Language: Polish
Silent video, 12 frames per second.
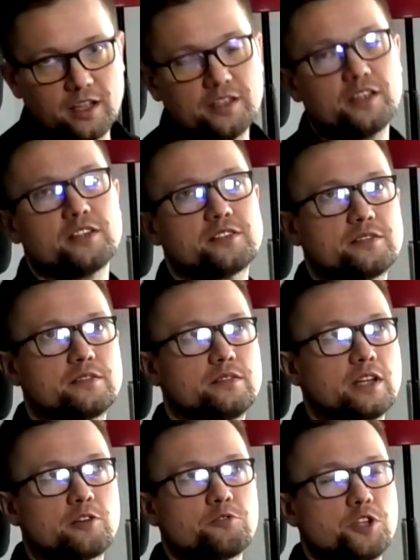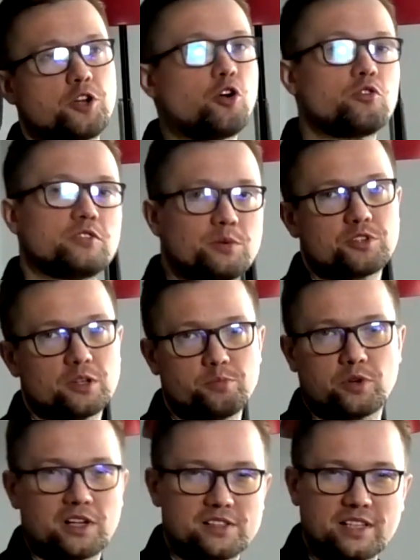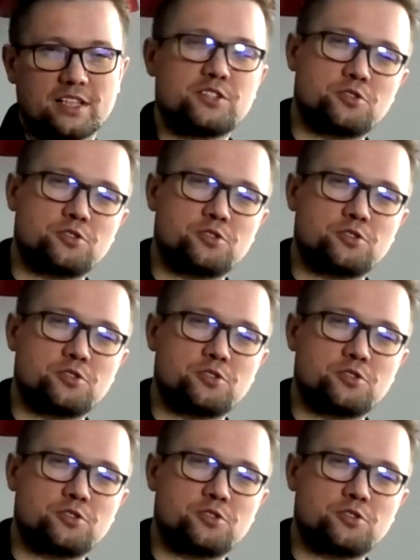Nie jest jakąś ikoną na przykład pokazane,